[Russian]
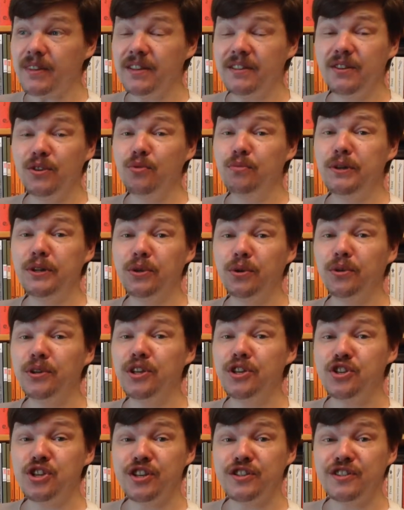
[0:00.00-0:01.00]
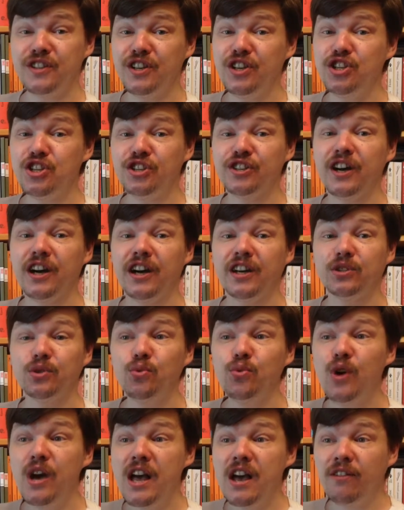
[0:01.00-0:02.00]
любые другие части речи на
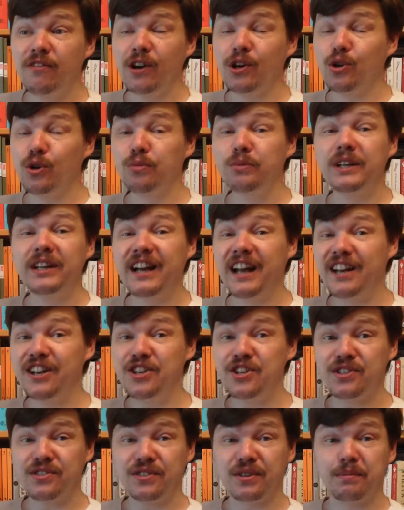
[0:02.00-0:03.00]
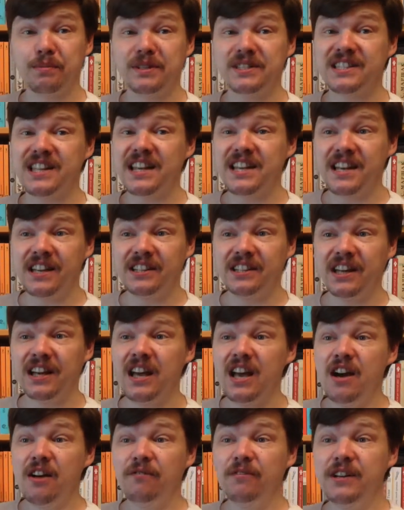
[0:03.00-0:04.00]
ходу в огромных количествах постоянно
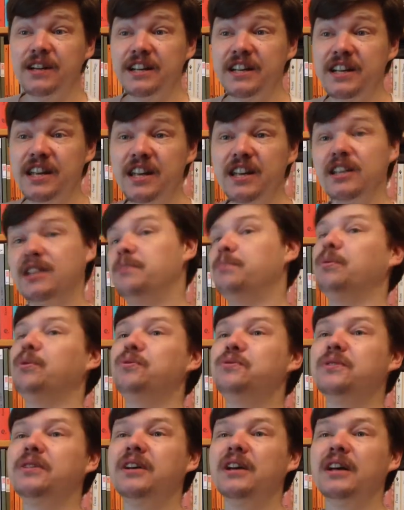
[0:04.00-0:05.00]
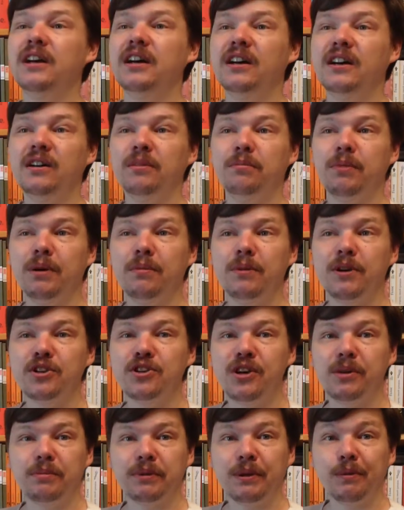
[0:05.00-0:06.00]
в игре или просто э,
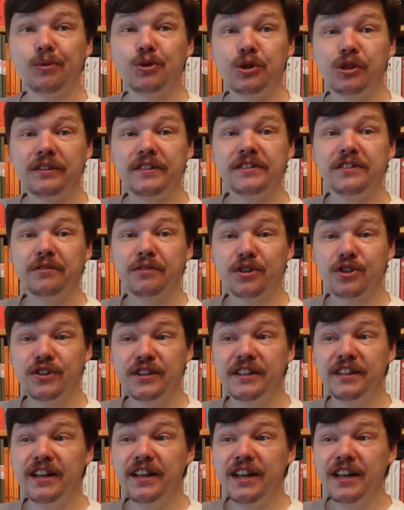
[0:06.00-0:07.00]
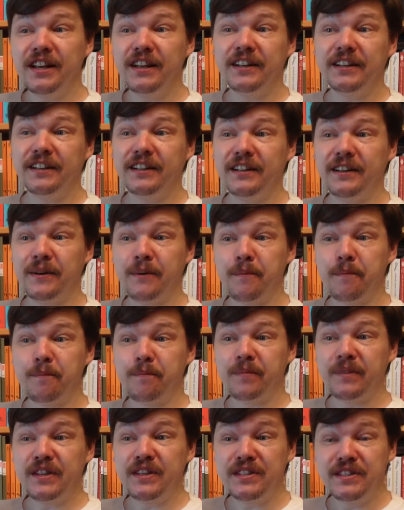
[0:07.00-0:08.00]
бормоча, потому что это совершенно э,
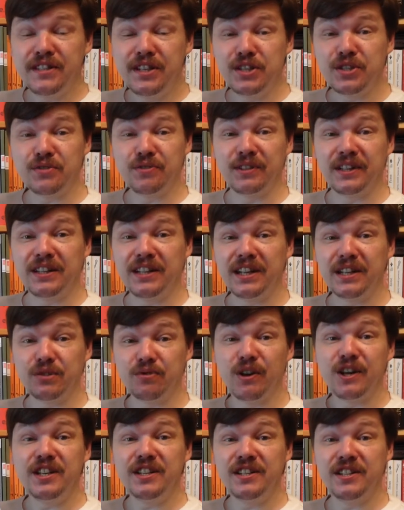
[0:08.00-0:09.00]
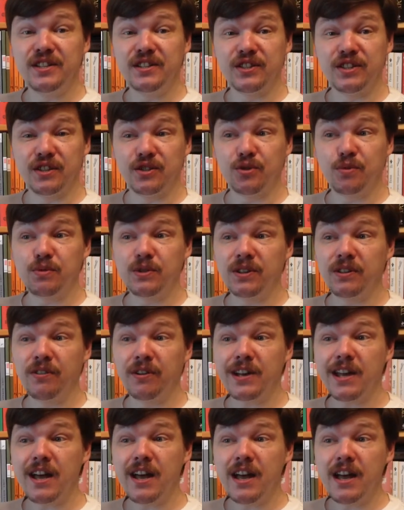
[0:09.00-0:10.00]
естественно, да, творить язык. Собственно
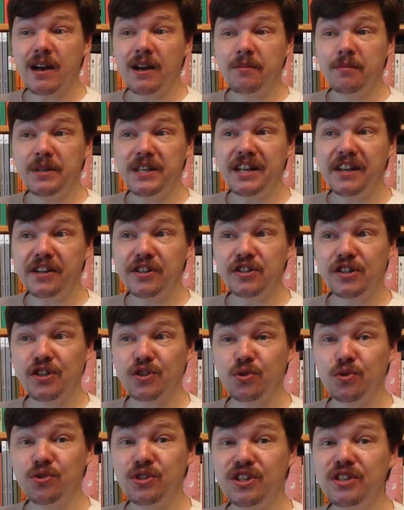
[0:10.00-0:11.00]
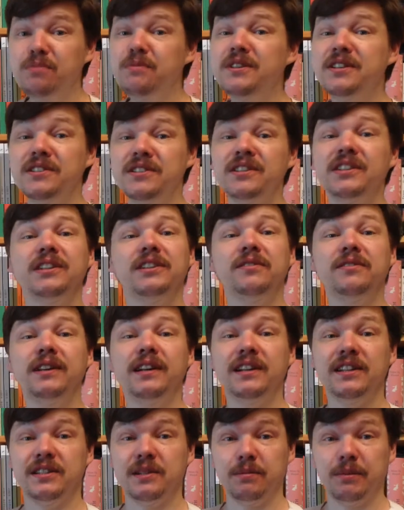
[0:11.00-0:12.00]
говоря, мне кажется, что детьми язык и
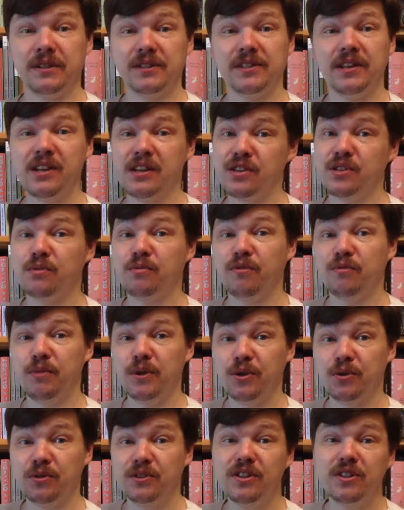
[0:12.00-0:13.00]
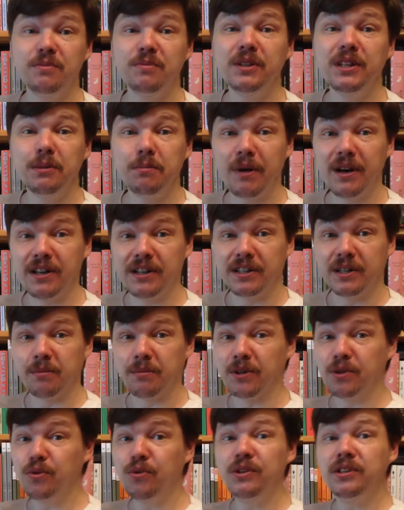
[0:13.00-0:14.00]
двигается по-настоящему вперед. Детьми да
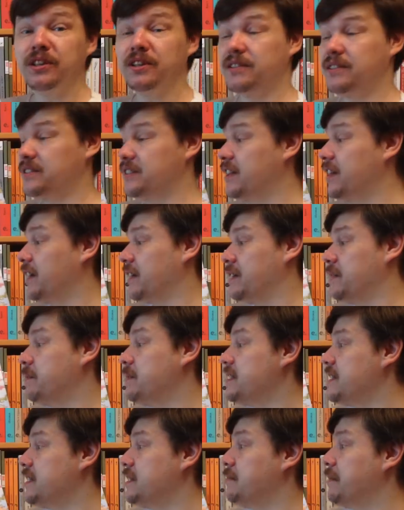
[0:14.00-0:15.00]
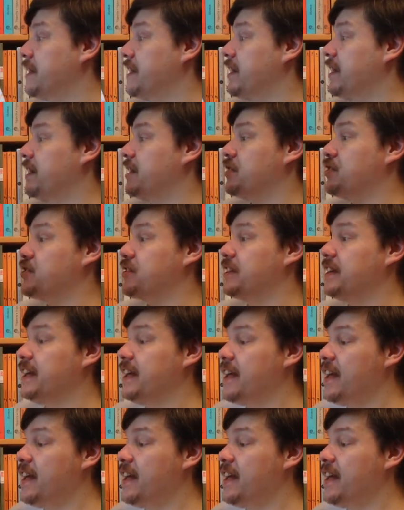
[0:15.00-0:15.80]
поэтами. Ну, это старая мысль, не моя, конечно.